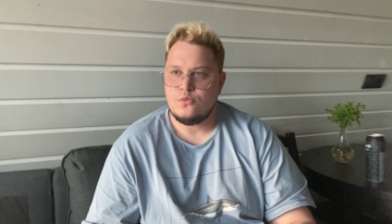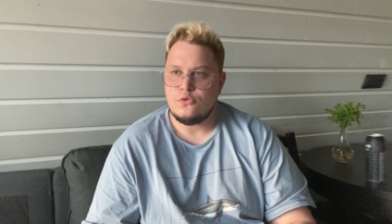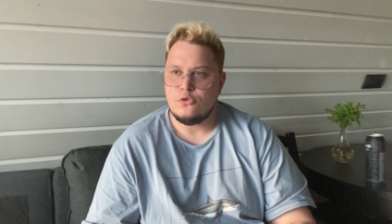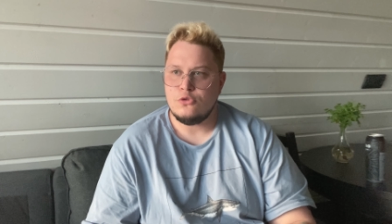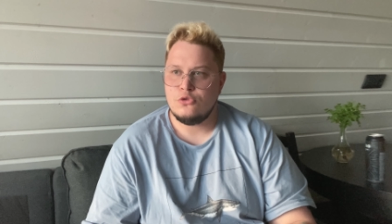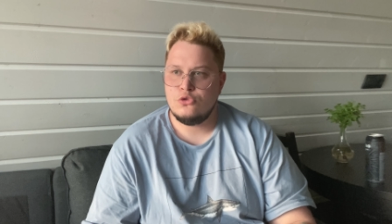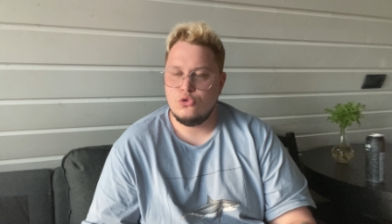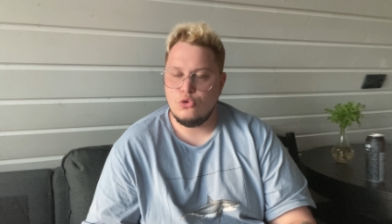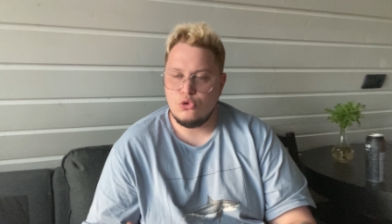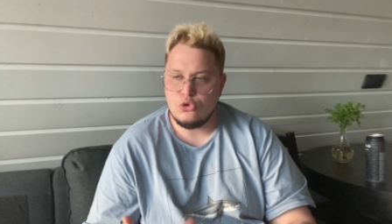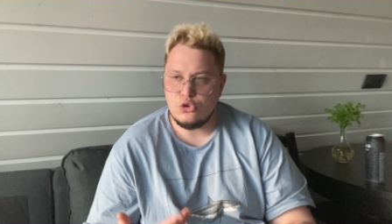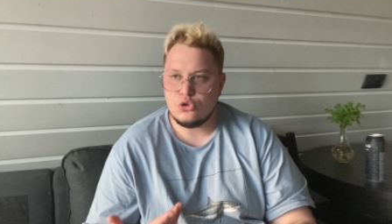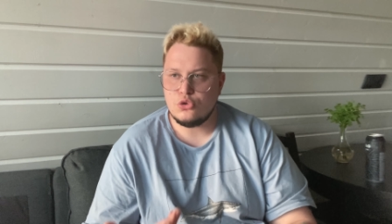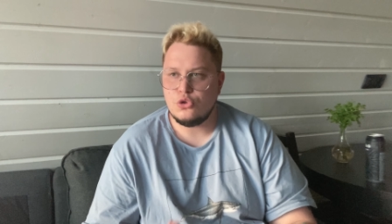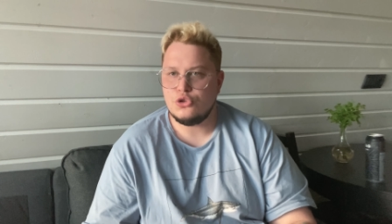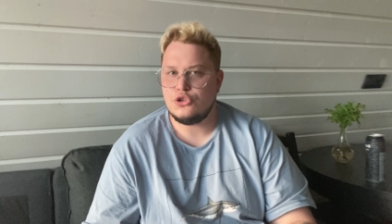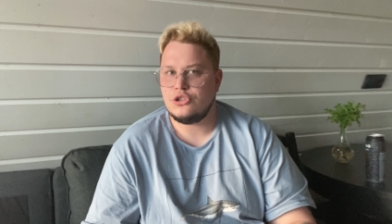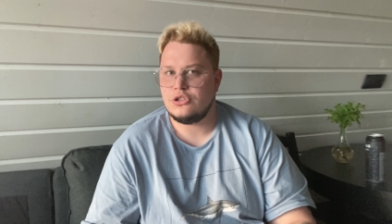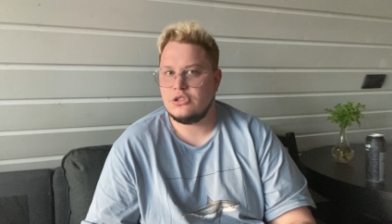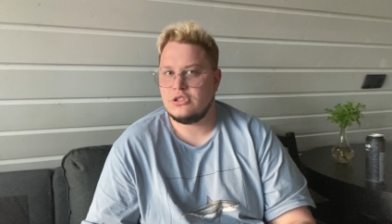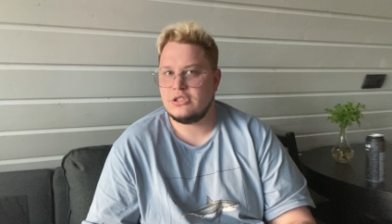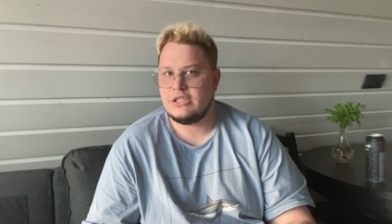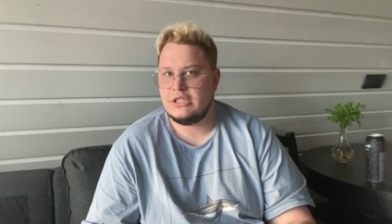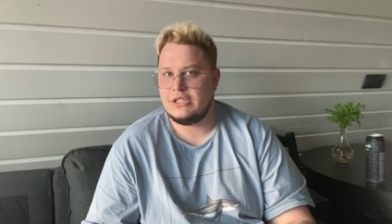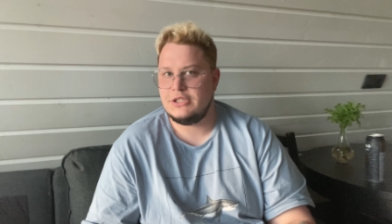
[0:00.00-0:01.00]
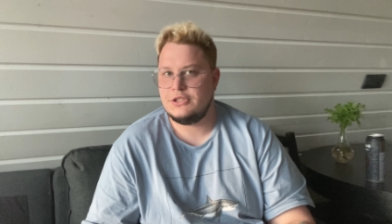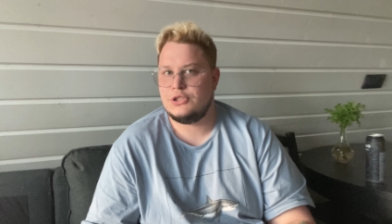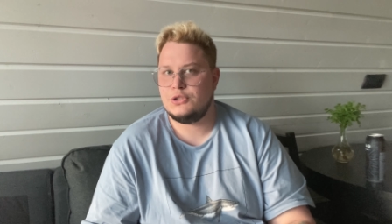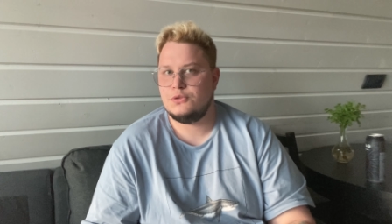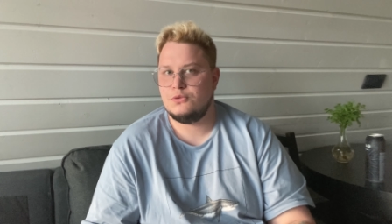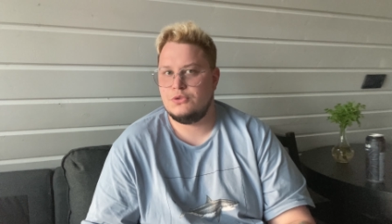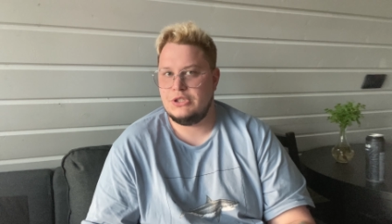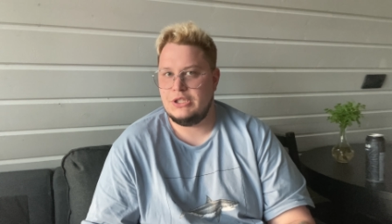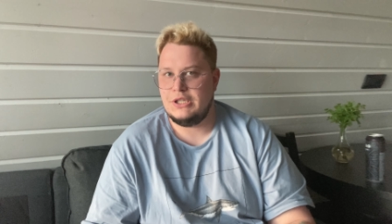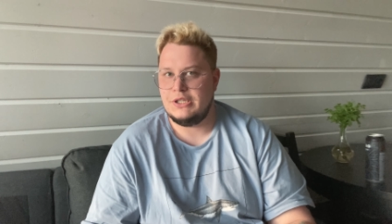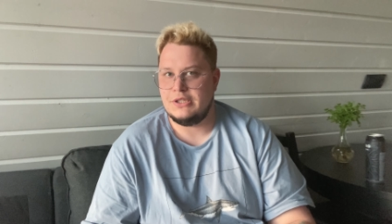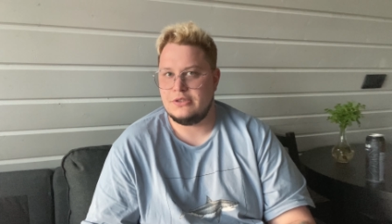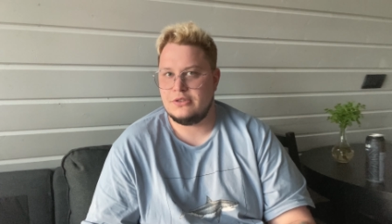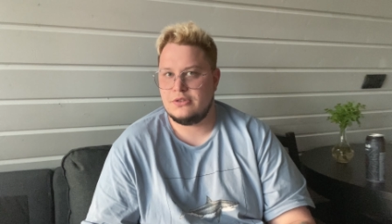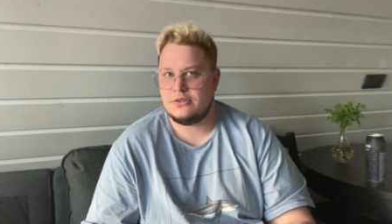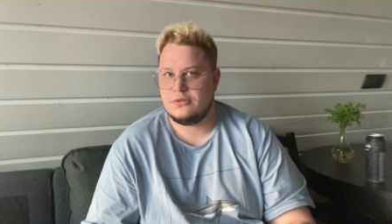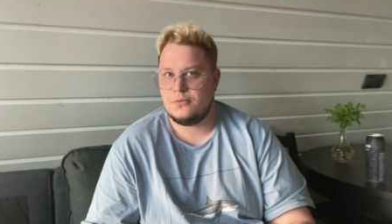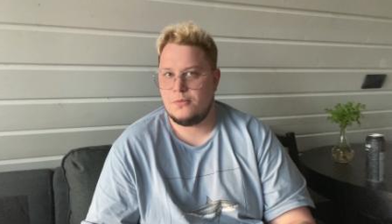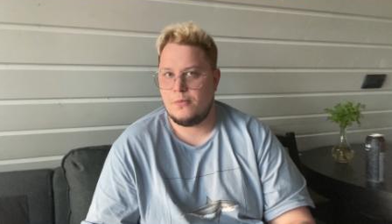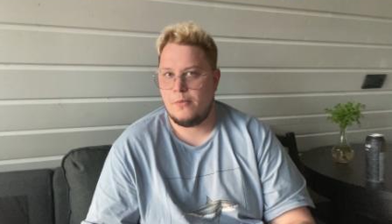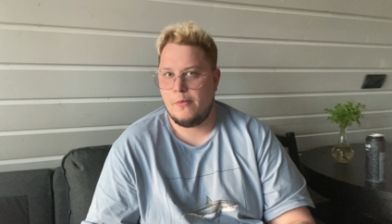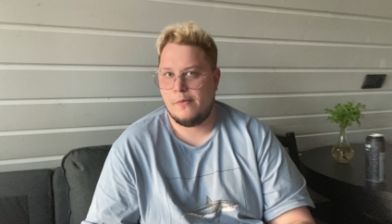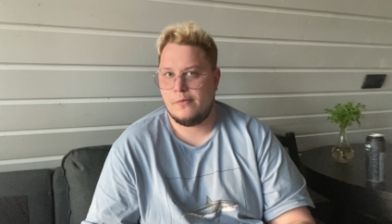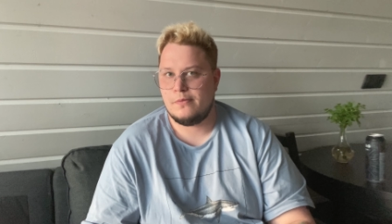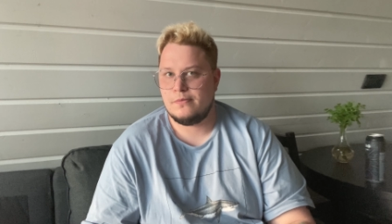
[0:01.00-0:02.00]
Но он точно, скорее всего, есть.
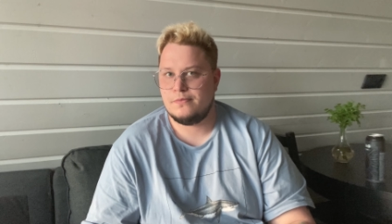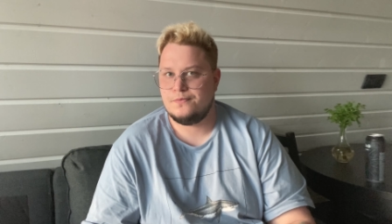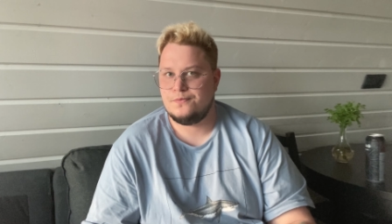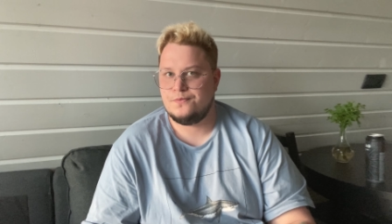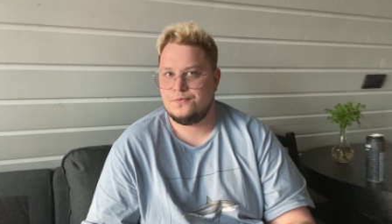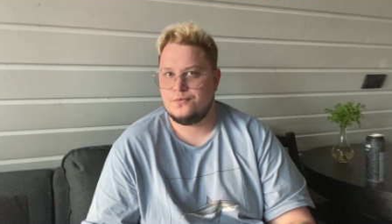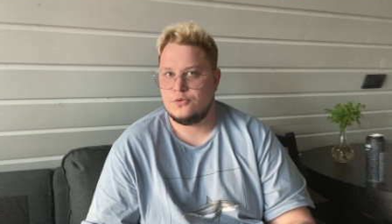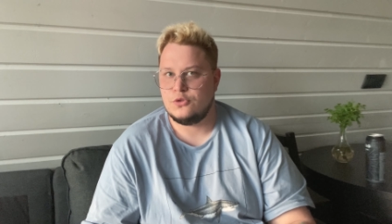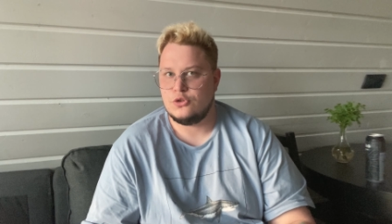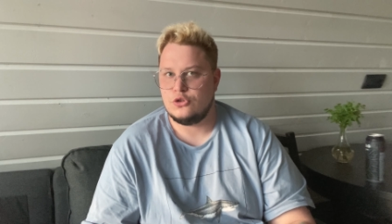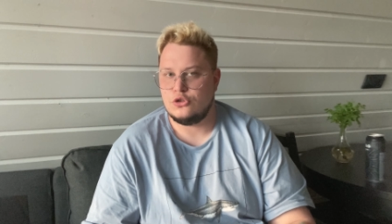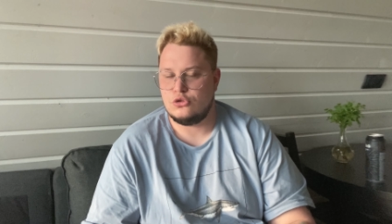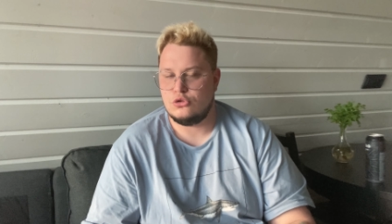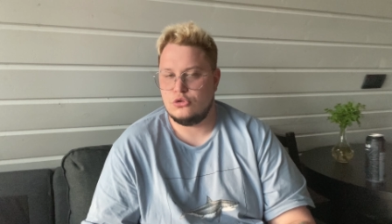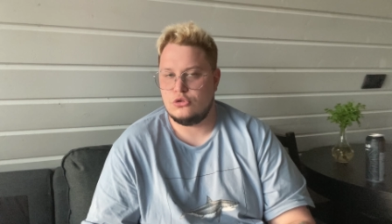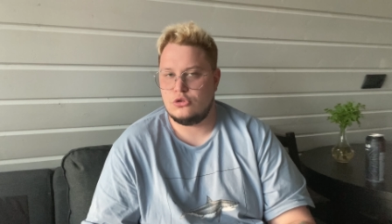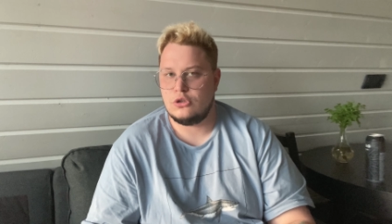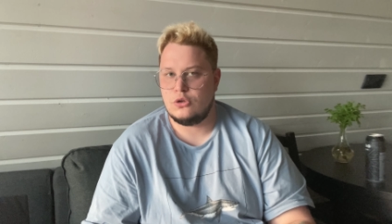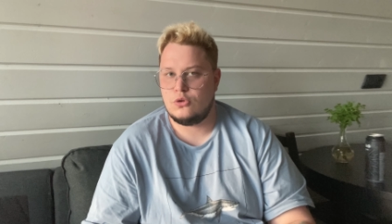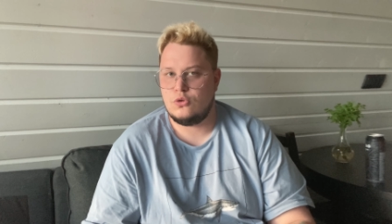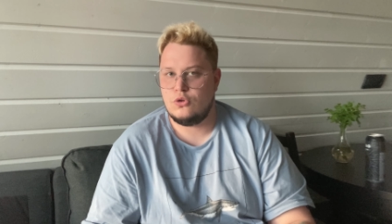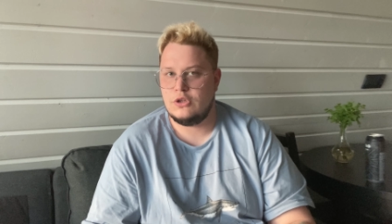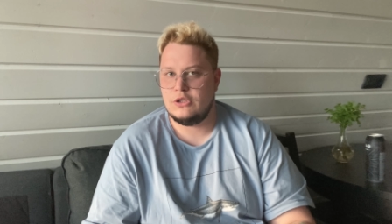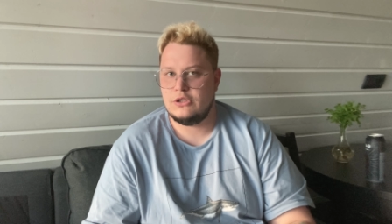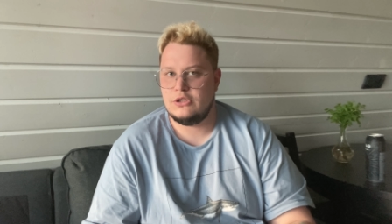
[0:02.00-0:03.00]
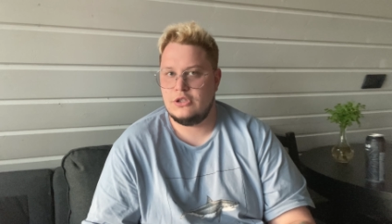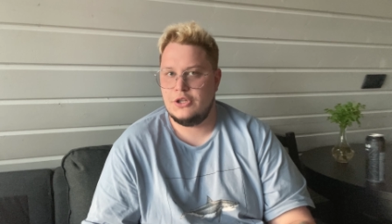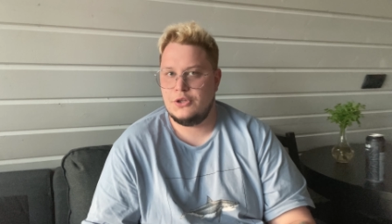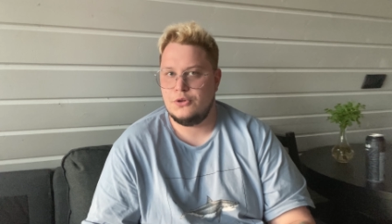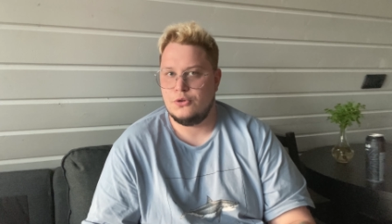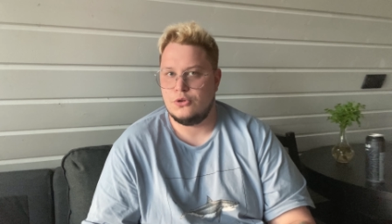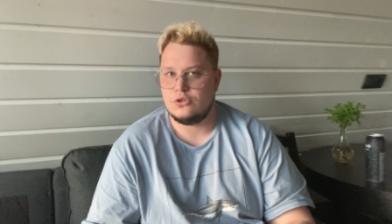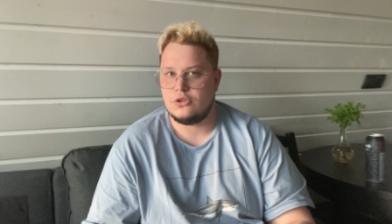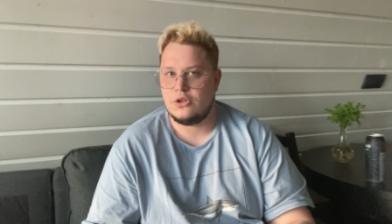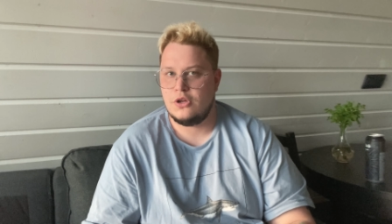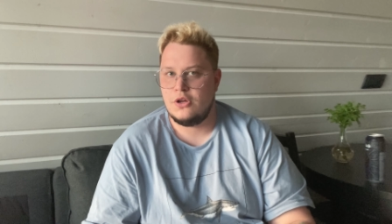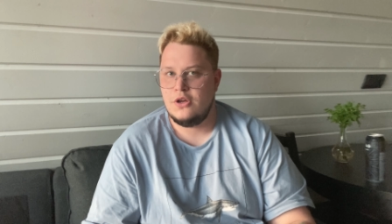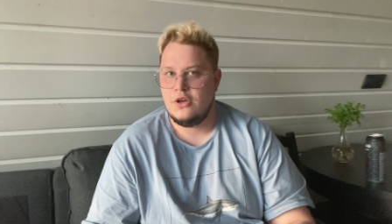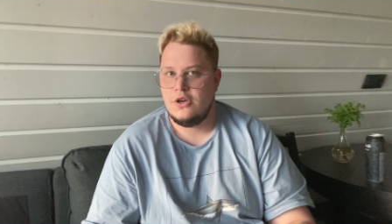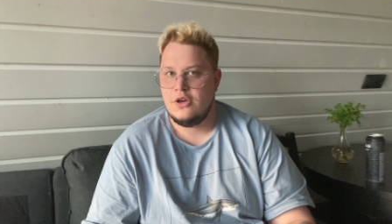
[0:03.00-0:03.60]
Что-то такое отдает.